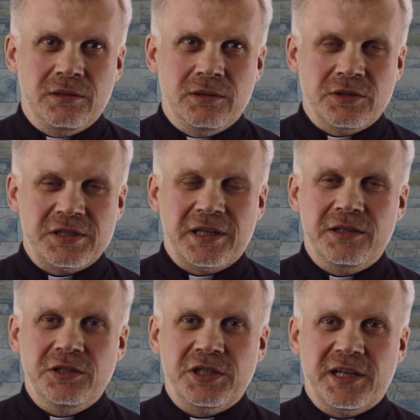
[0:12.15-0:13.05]

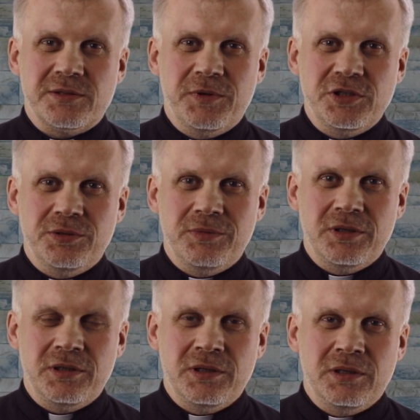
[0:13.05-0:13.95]
ostatni czas
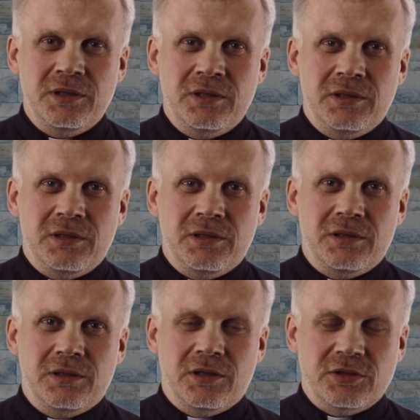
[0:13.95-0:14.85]
będziemy,
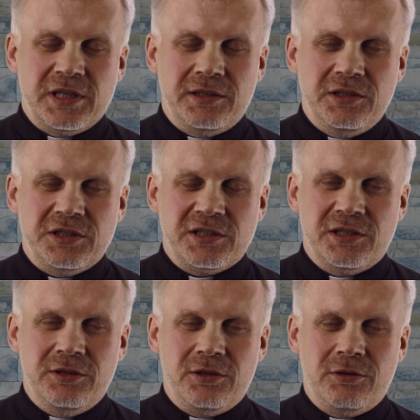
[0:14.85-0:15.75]
ostatni czas
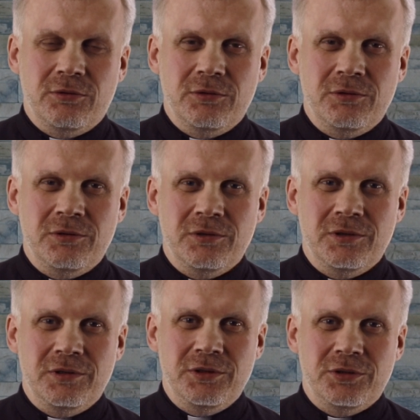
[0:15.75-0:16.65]
tego roku
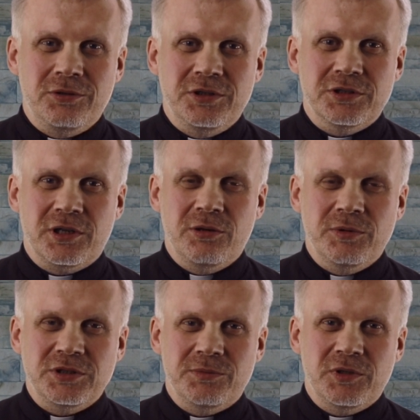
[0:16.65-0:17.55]
y, liturgicznego
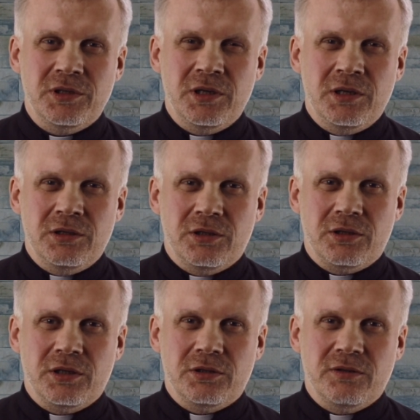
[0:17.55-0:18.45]
będziemy
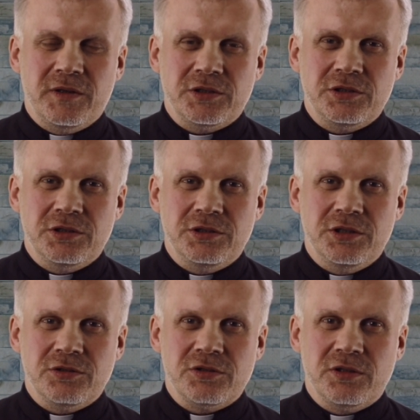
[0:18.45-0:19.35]
trochę towarzyszyć
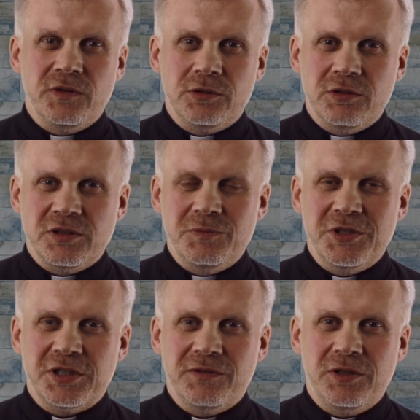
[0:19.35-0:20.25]
Jezusowi, który
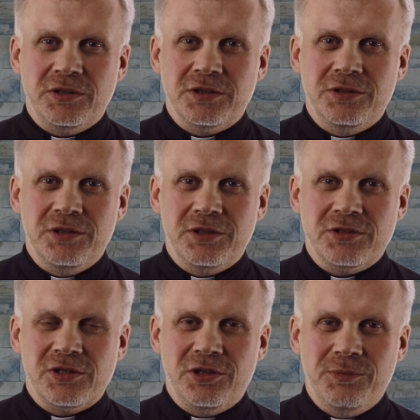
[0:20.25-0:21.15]
zmierza w drodze do
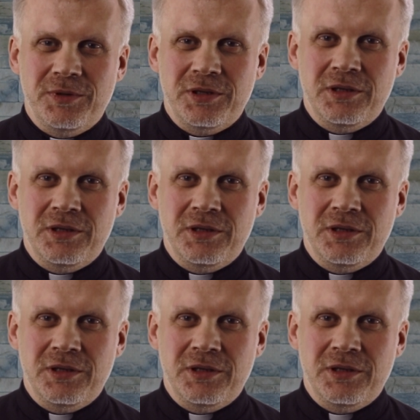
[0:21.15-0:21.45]
Jerozolimy.